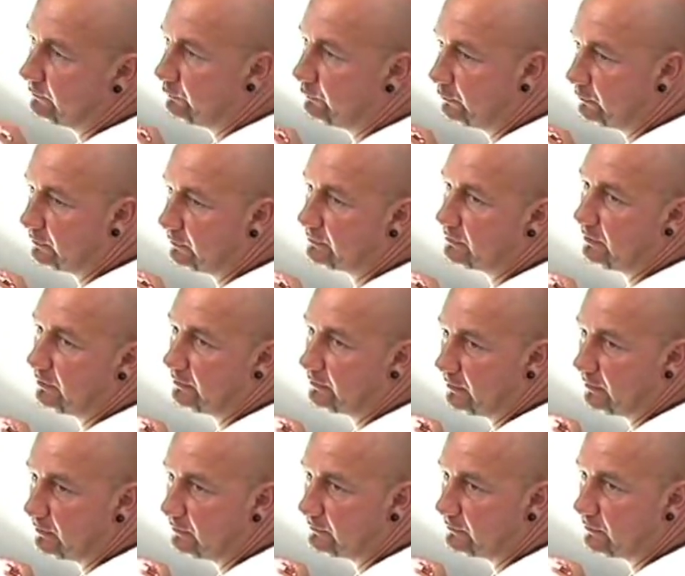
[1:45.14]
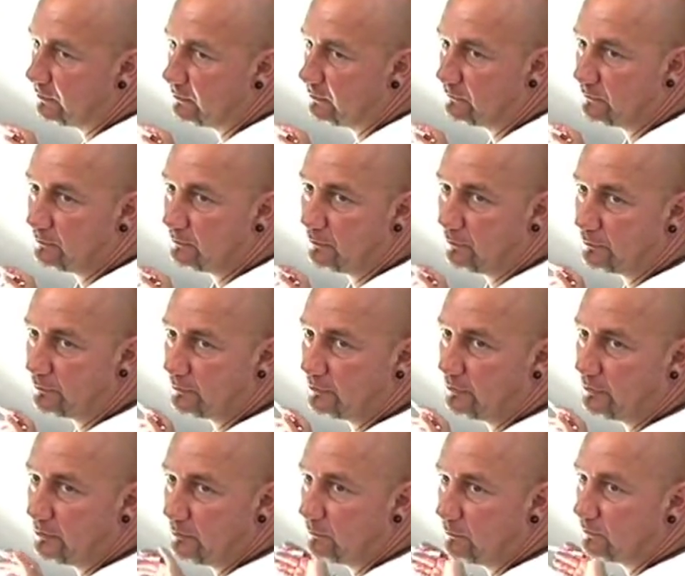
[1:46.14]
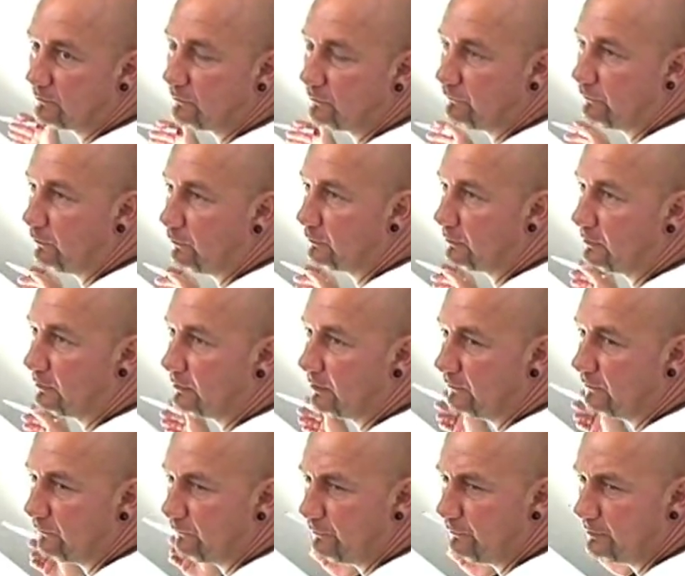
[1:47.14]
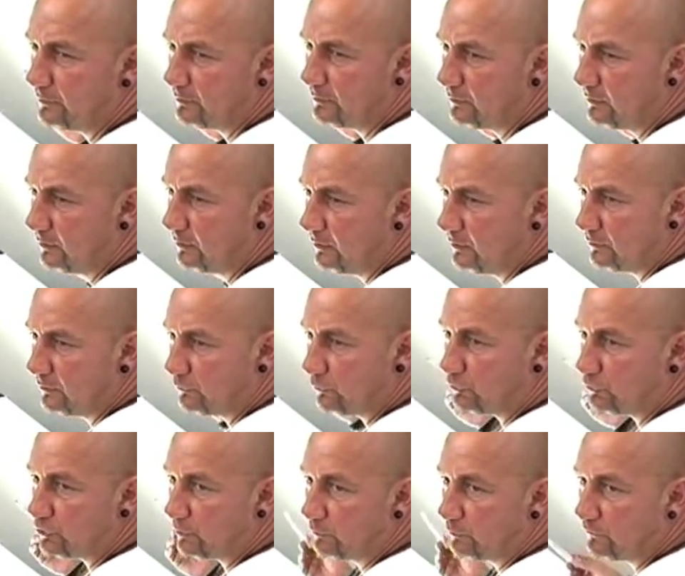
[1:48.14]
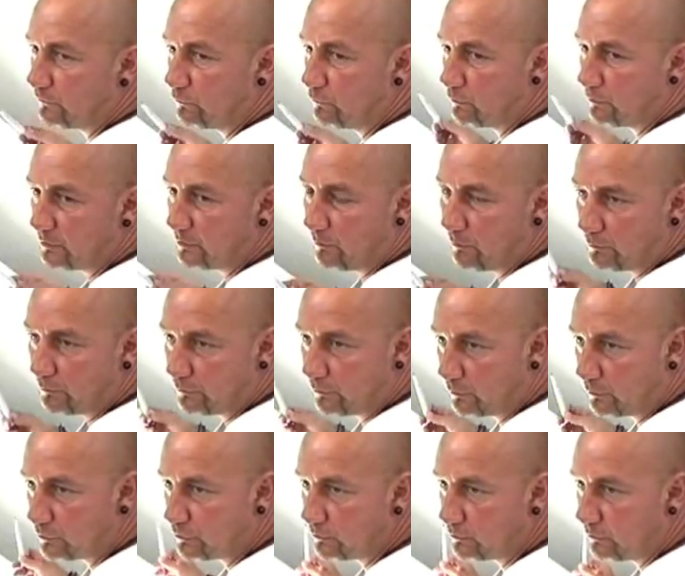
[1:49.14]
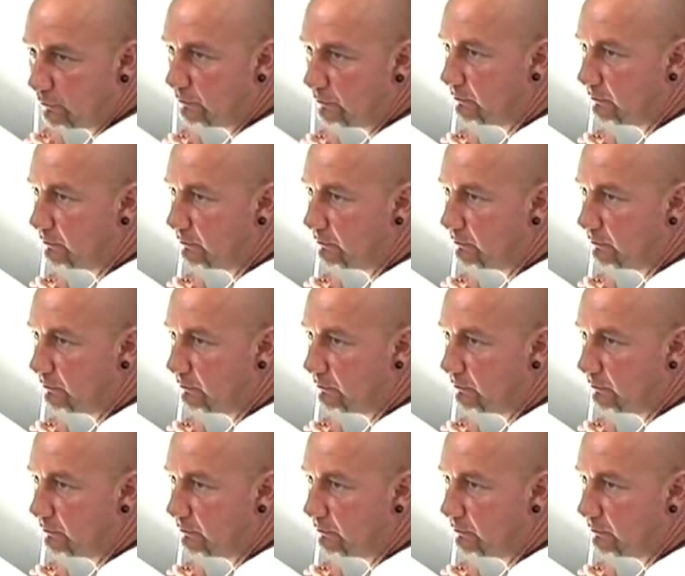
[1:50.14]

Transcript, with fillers: äh, Pünktlichkeit, Reinigkeit. Also die Leute, die nehmen das sofort an. Ganz viel deutscher Bezug. Ich habe auch einen deutschen